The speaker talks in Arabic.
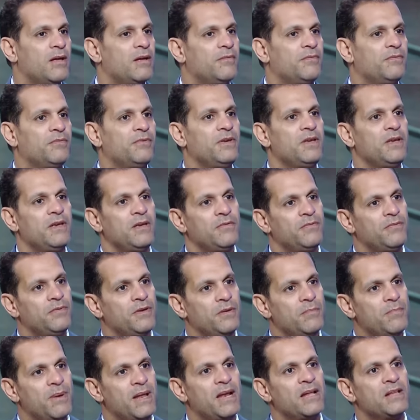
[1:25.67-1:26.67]
في
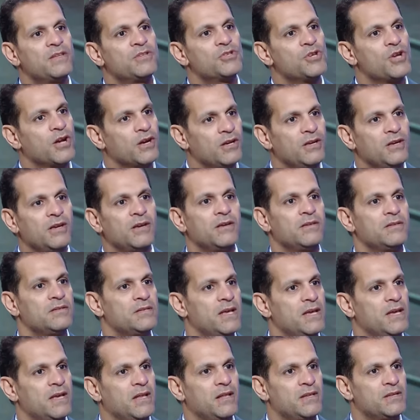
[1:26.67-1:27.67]
في بلد شقيق
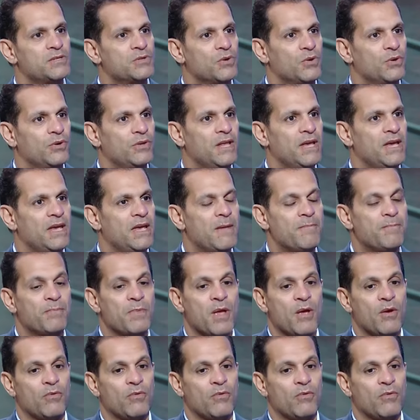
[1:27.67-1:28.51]
زي السعوديه